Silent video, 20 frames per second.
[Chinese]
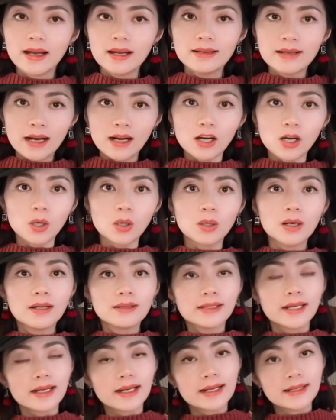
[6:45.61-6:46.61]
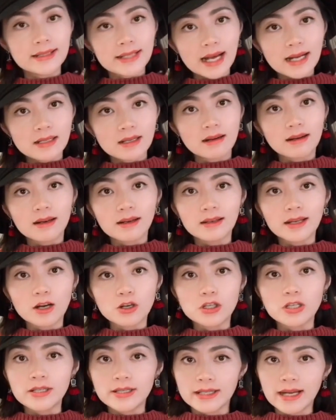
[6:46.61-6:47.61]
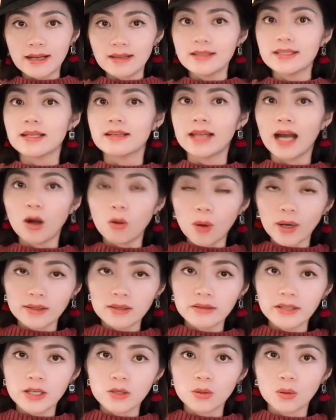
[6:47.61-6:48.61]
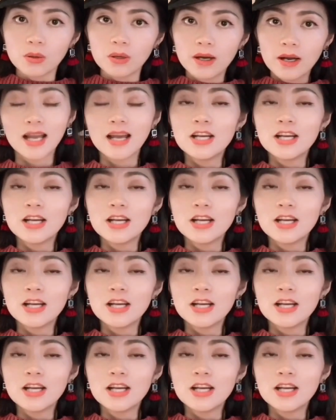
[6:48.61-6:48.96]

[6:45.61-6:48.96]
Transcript: 然后再给家长和老师讲解他画的内容，